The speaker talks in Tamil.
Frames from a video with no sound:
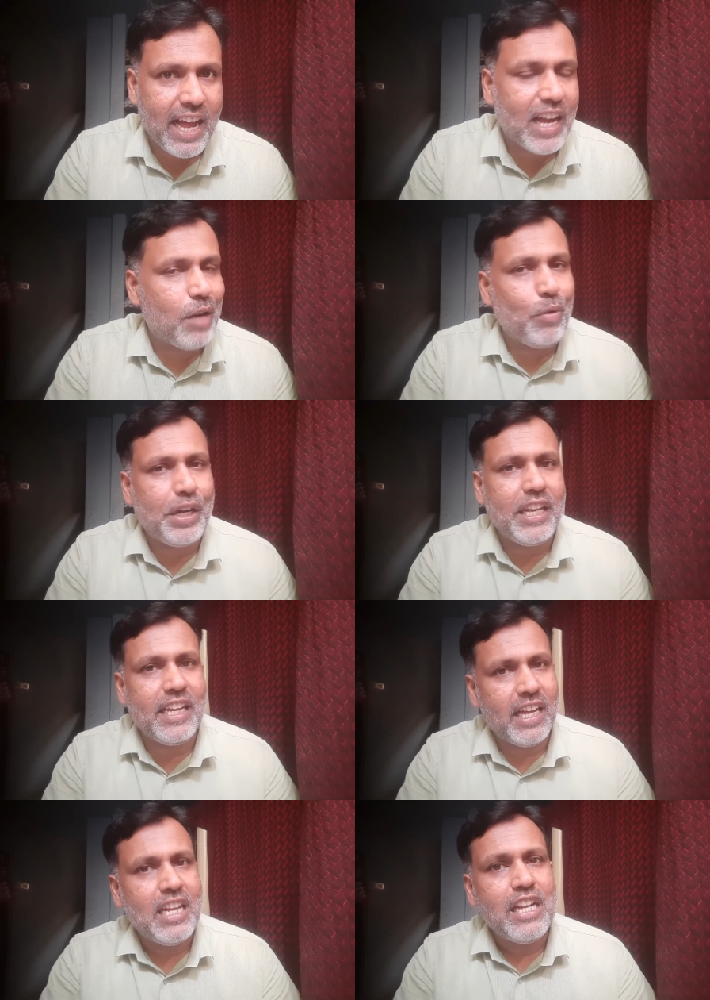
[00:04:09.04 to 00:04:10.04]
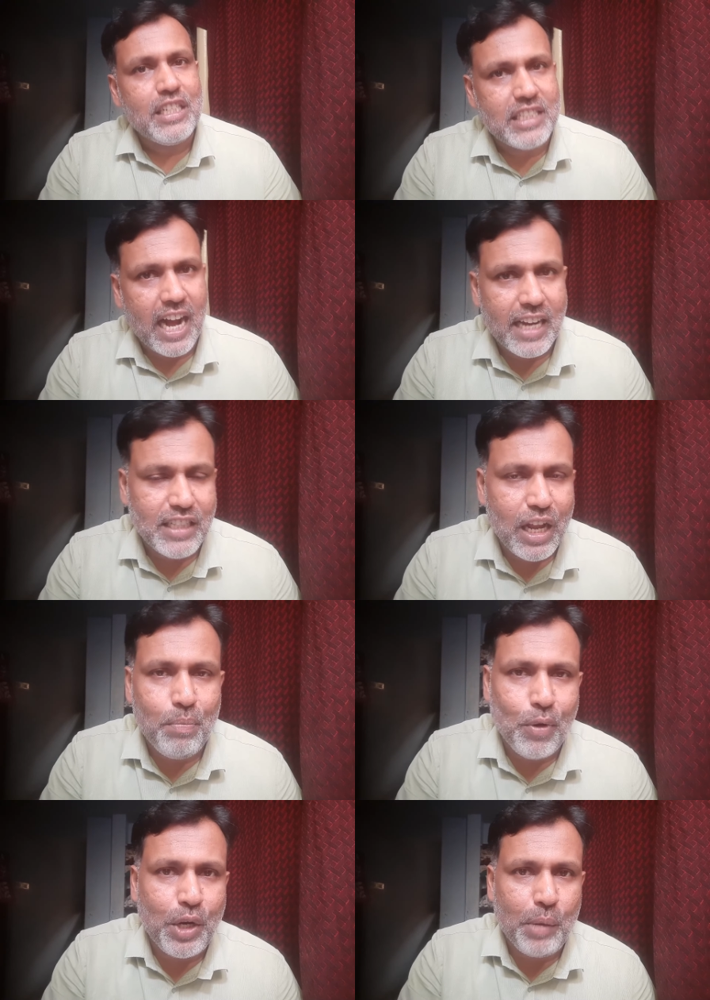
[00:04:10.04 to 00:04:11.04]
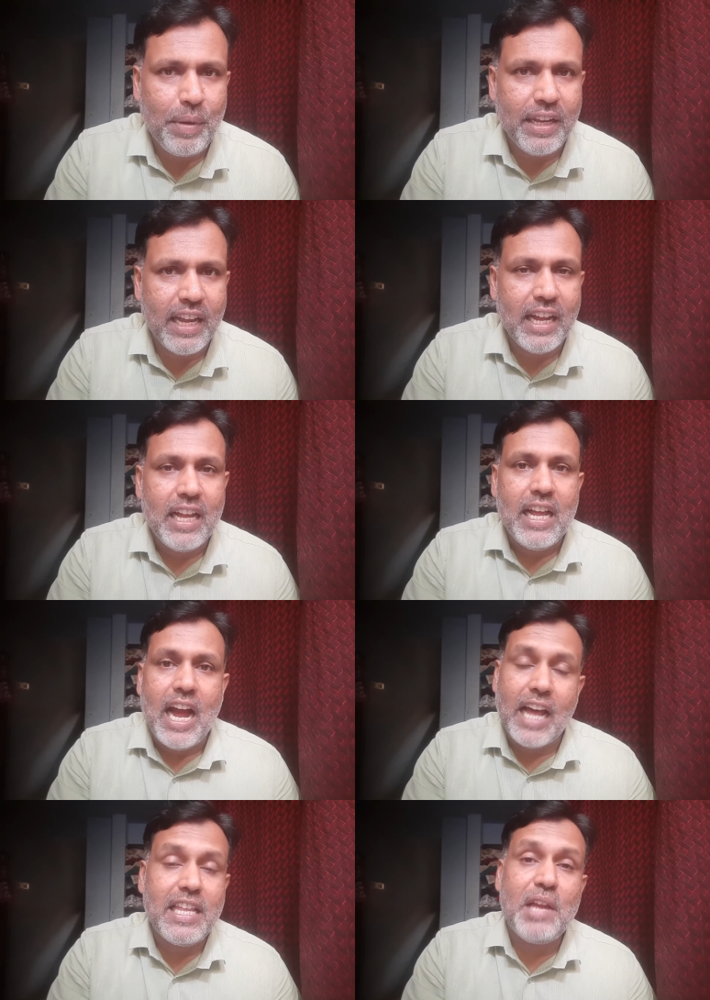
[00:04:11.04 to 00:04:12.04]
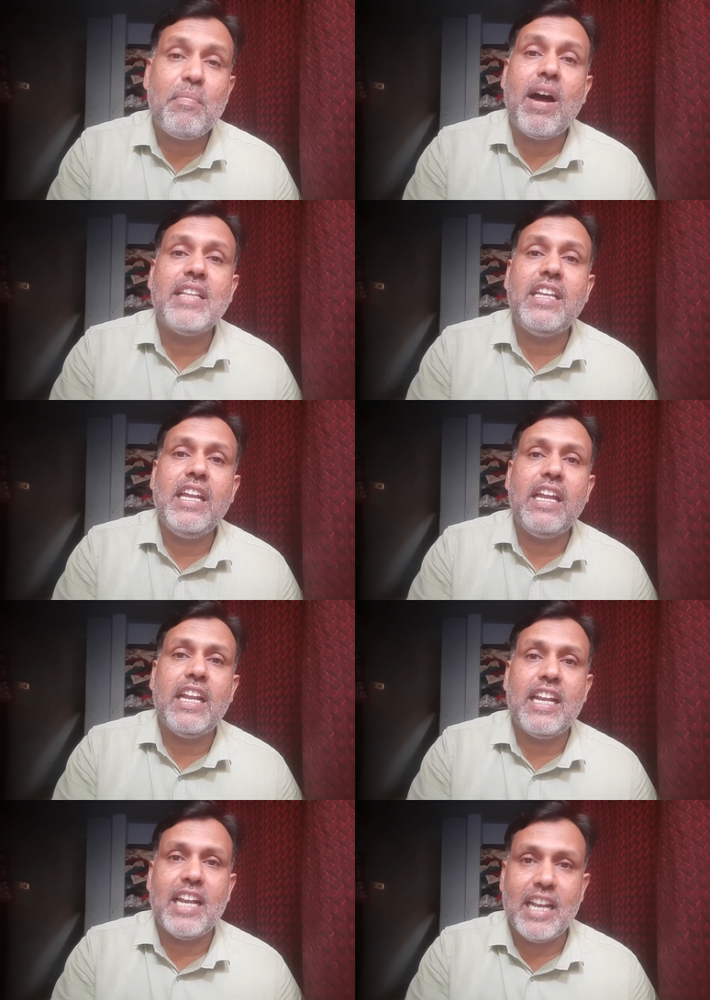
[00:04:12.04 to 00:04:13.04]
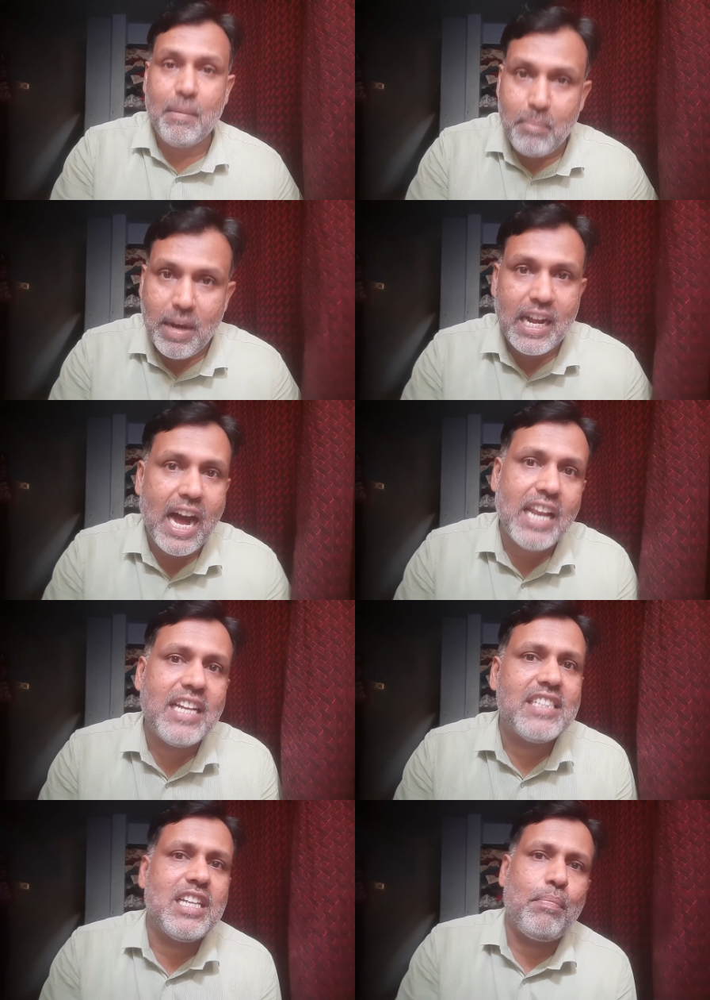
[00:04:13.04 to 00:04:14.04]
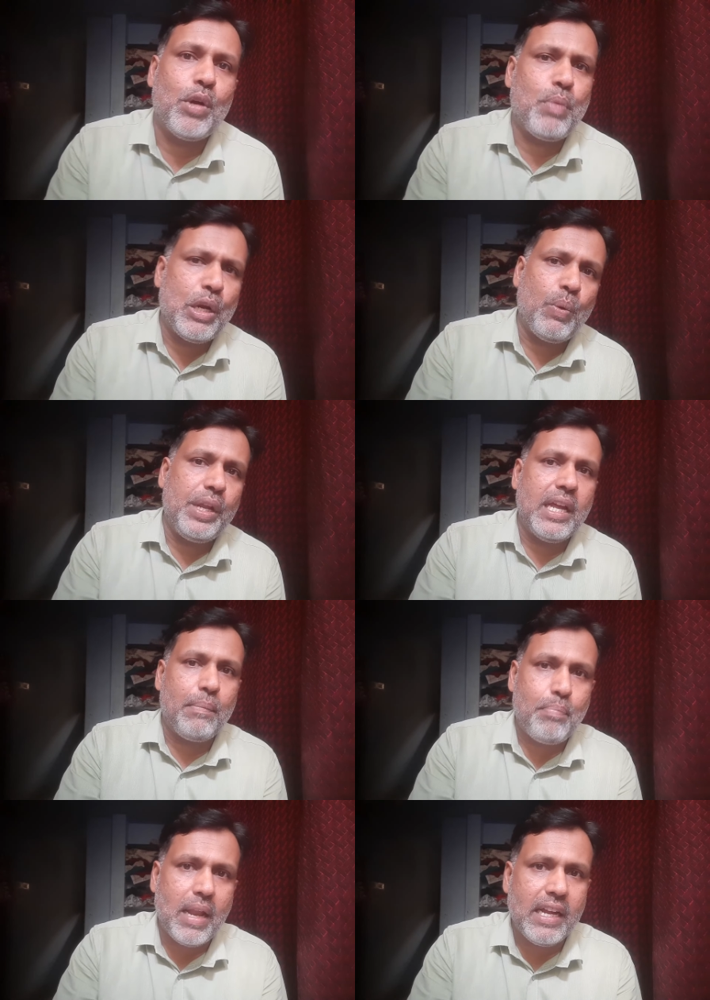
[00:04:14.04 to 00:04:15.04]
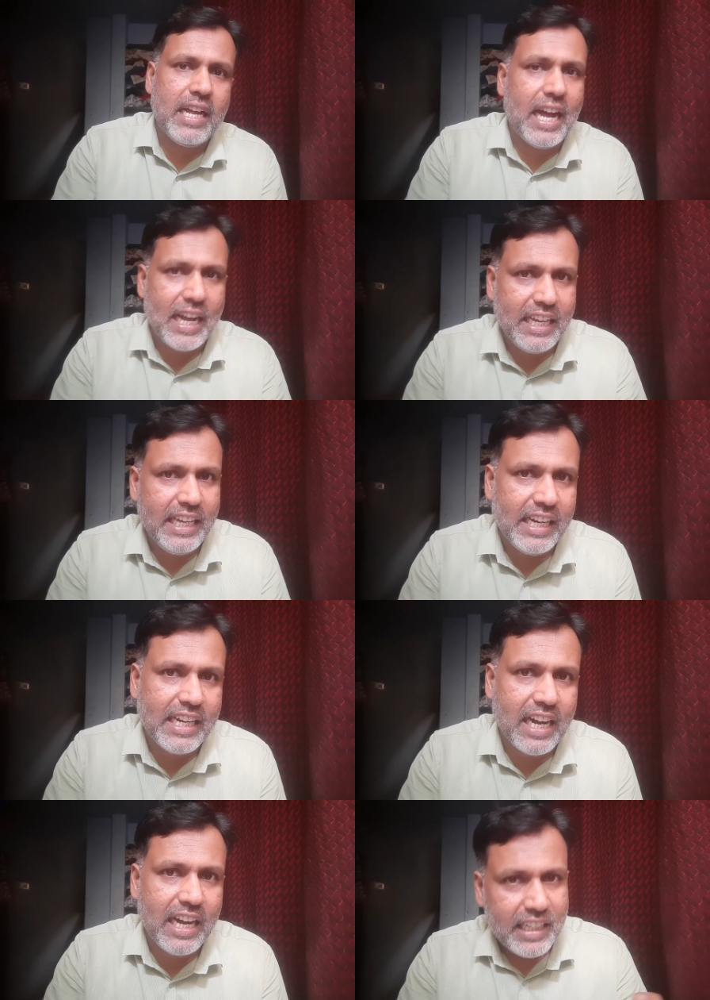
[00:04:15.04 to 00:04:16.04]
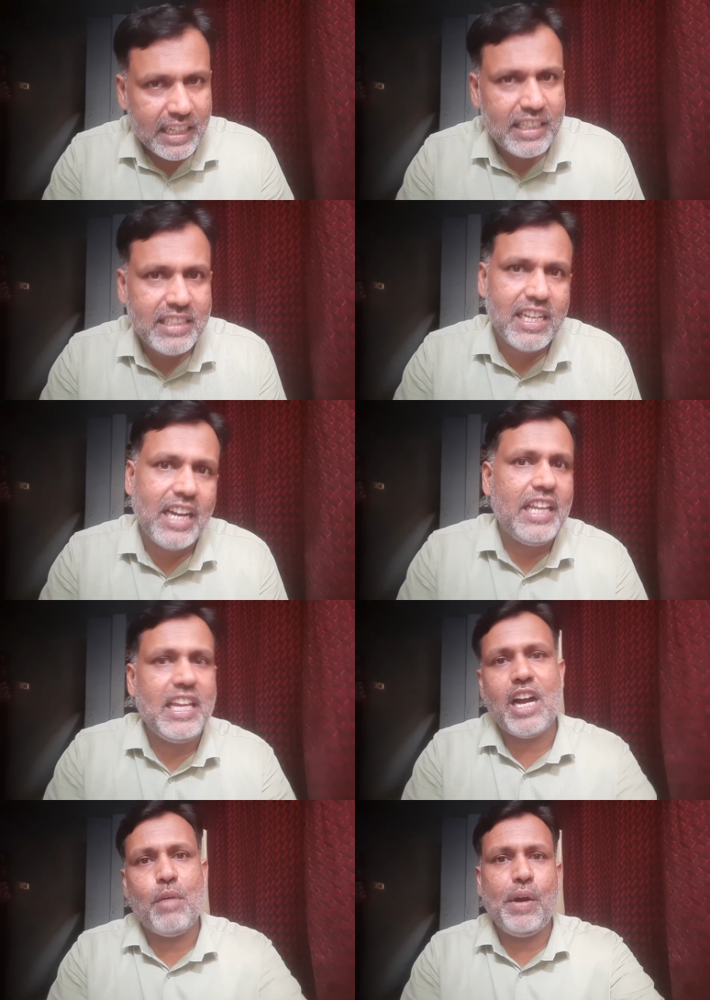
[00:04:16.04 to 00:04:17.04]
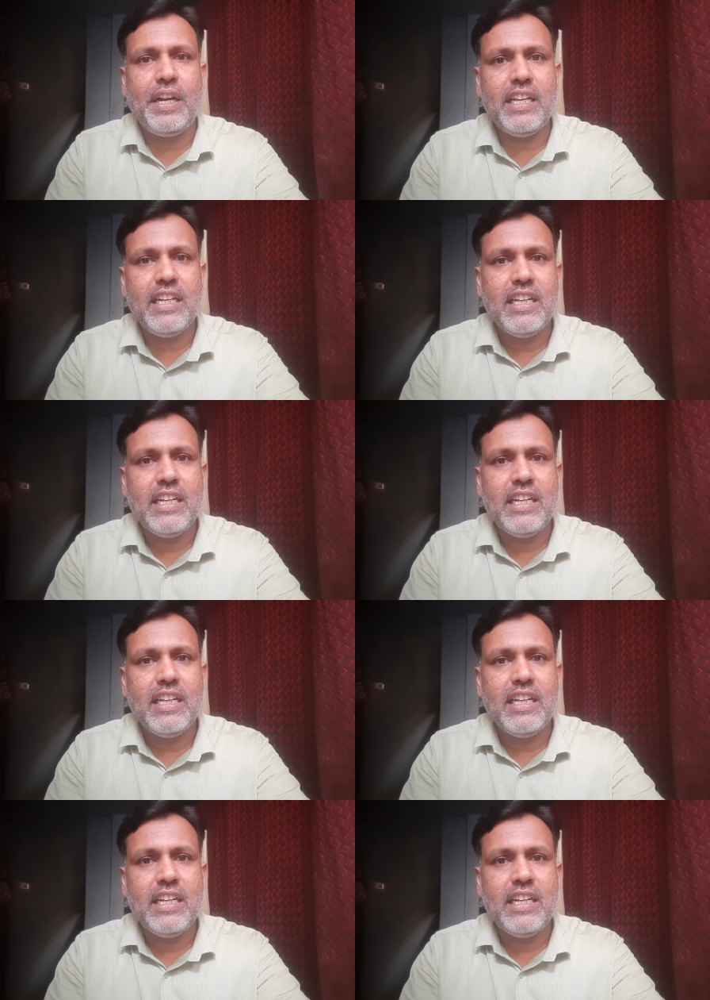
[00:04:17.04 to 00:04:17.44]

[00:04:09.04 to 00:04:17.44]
அங்கே போயிட்டு நீங்கள் சார்ஜ்லாம் போட்டிருப்பீங்க அதே மாதிரி நம்ம காருக்கு சப்போர்ட் பண்ணக்கூடிய பிளக் அங்கே இருக்கா இருந்துச்சுன்னா நீங்கள் அங்கே போயிட்டு